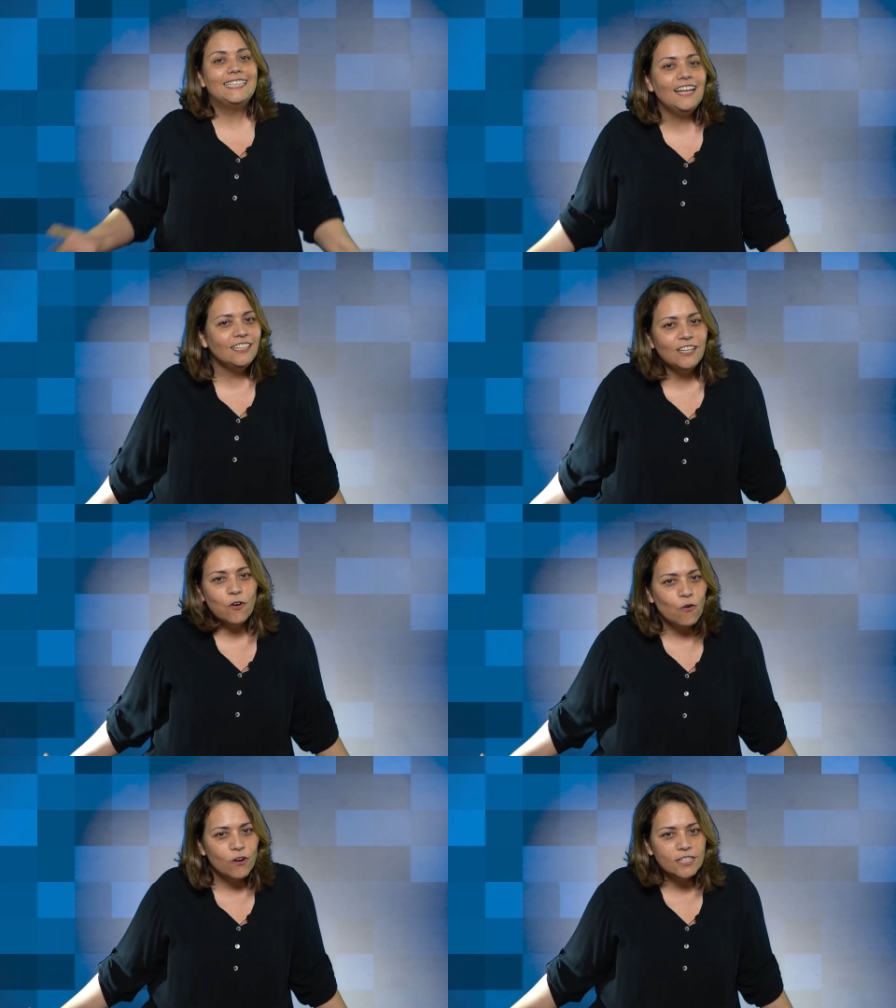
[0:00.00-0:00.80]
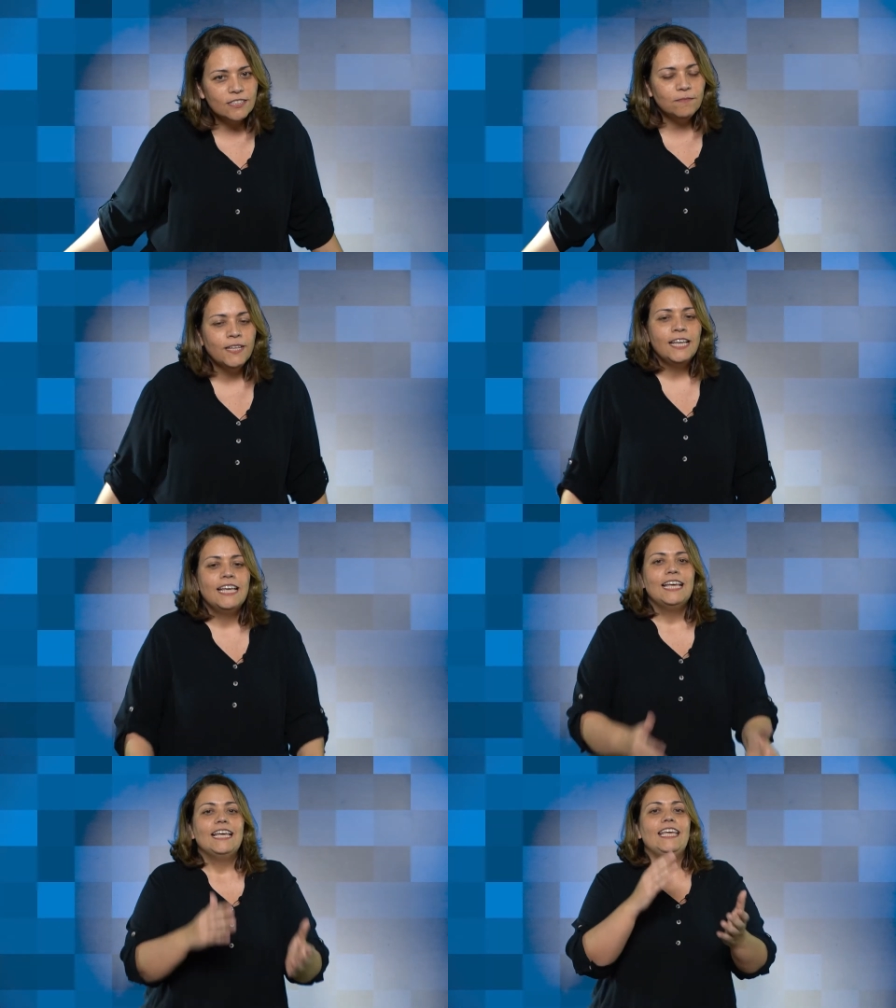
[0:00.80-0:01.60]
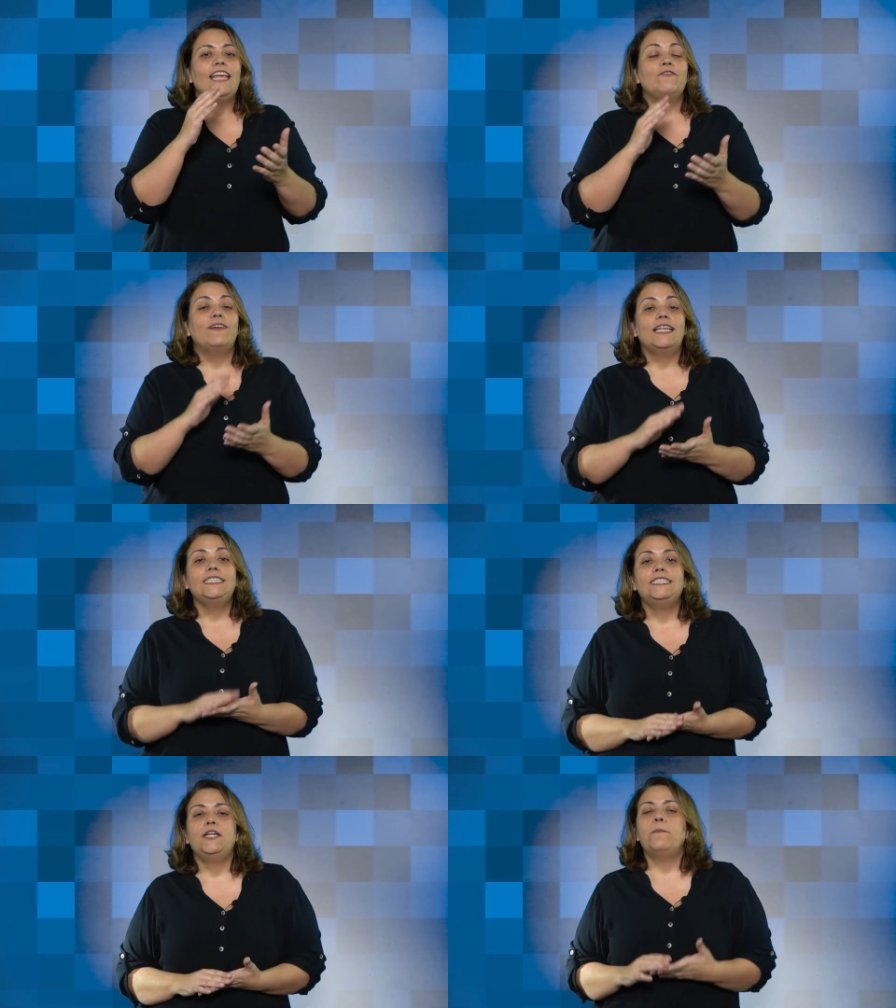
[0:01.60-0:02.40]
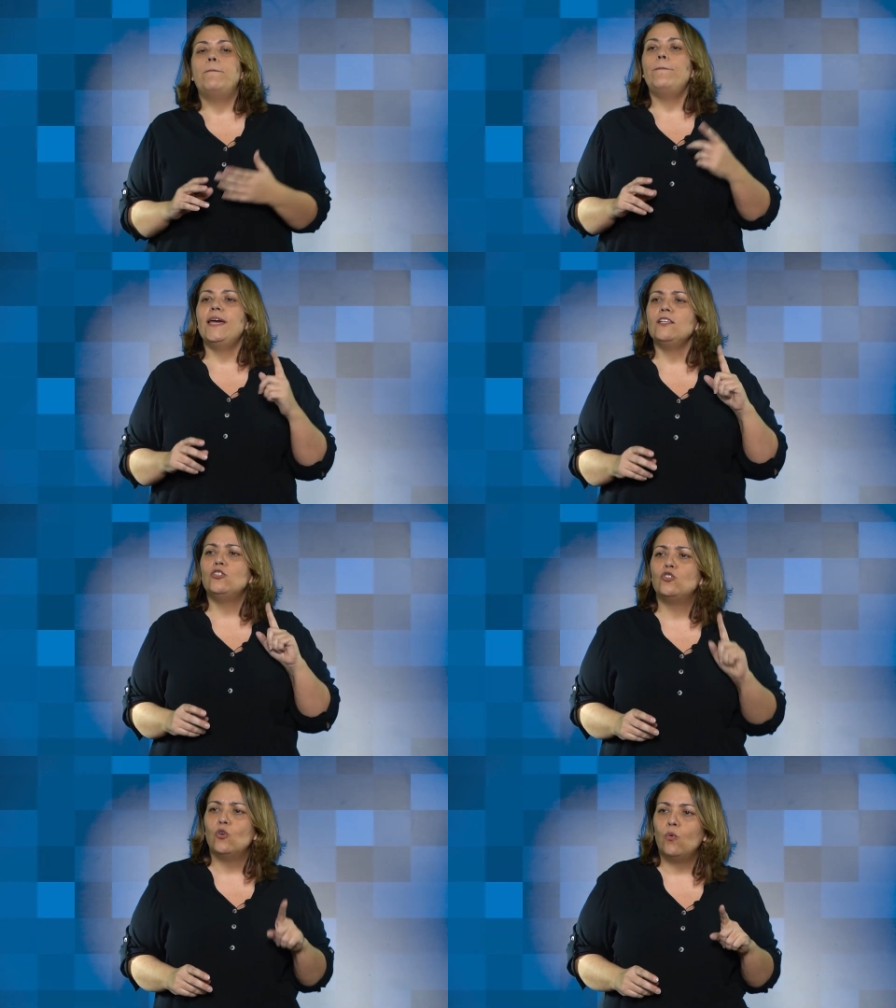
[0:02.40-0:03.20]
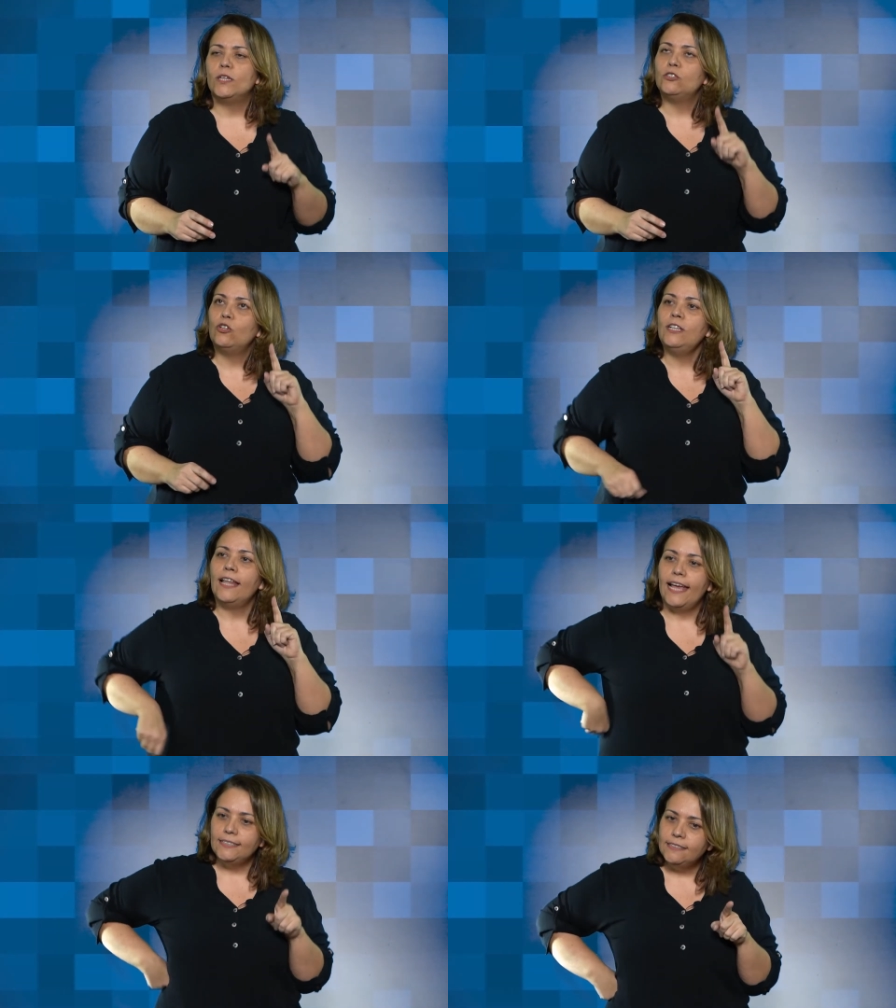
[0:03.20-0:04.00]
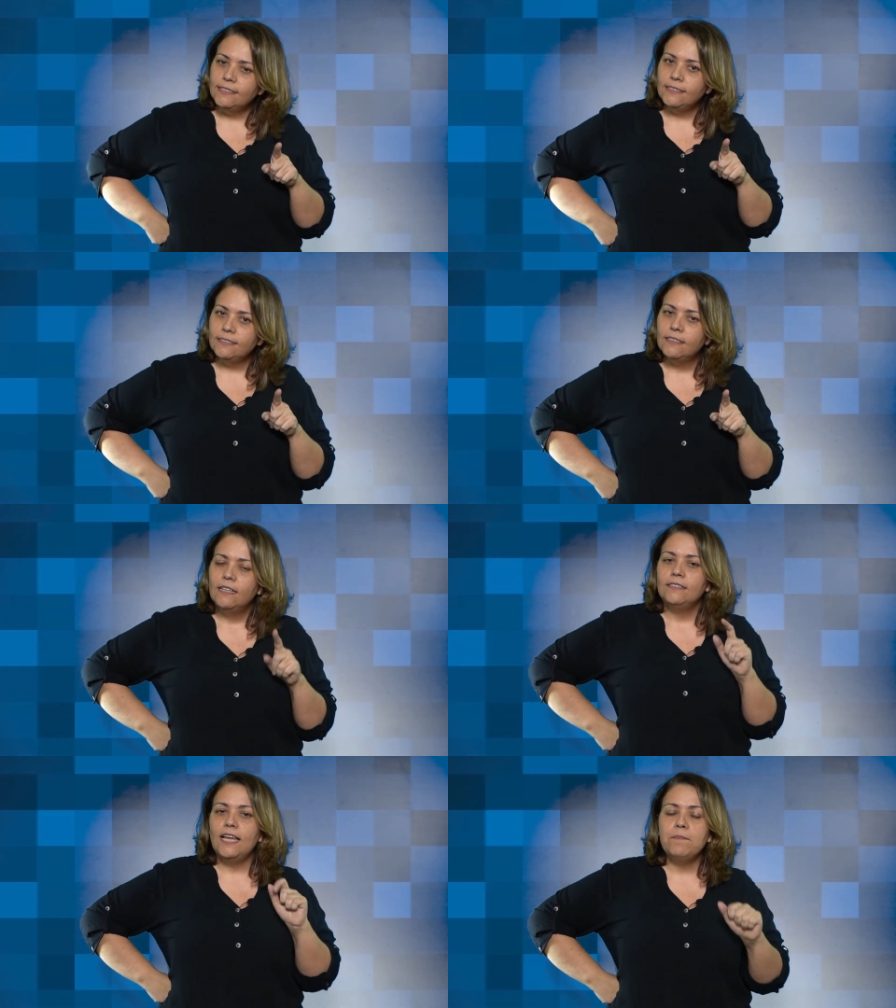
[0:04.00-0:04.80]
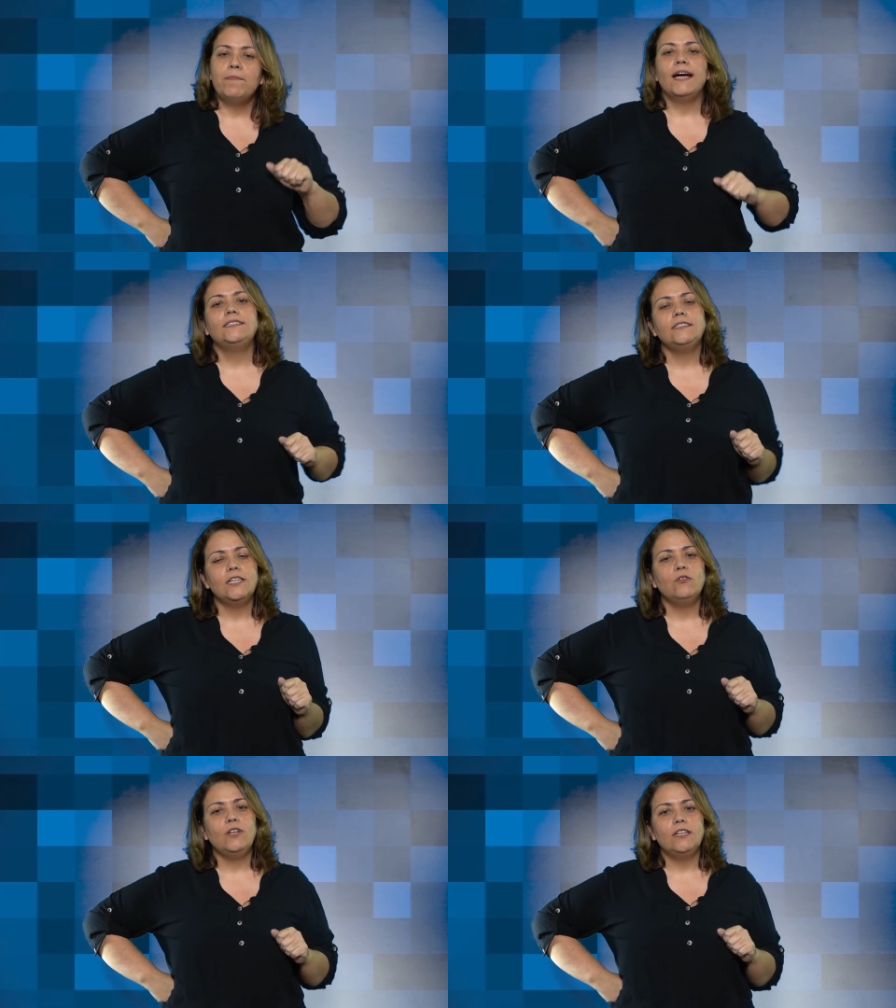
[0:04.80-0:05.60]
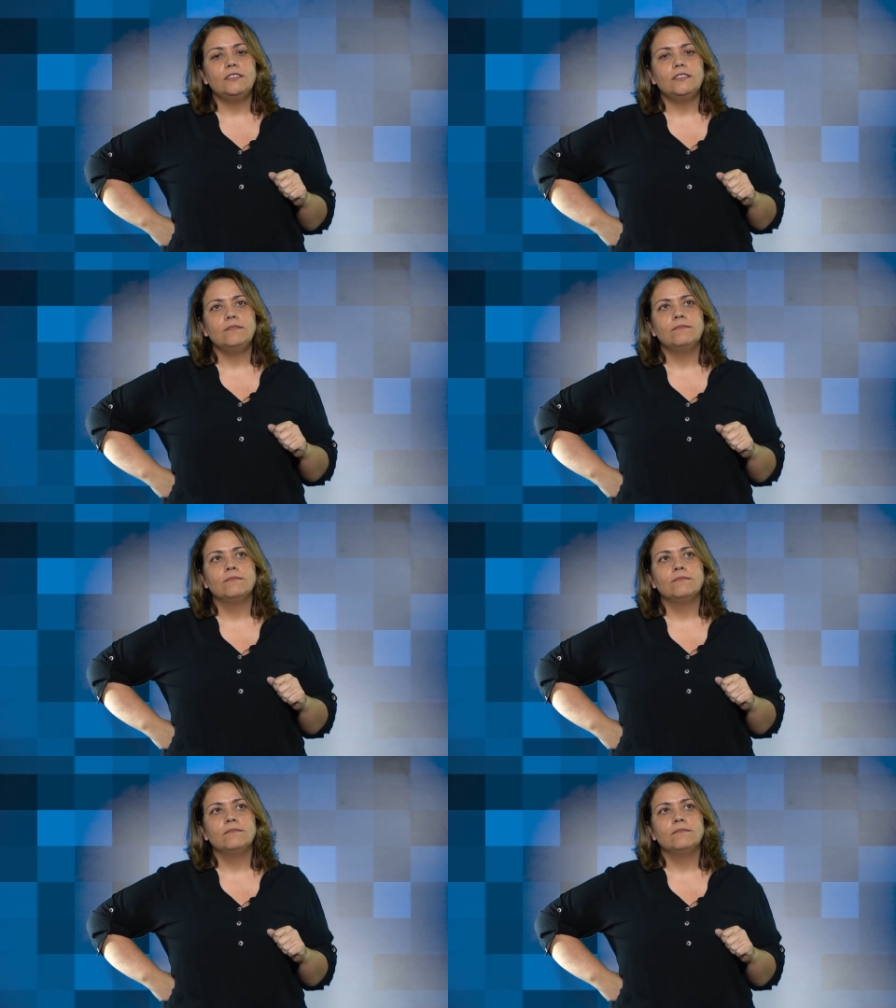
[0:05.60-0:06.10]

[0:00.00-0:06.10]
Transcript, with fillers: tanta coisa. E ele fala assim: pessoas honestas têm paz e segurança.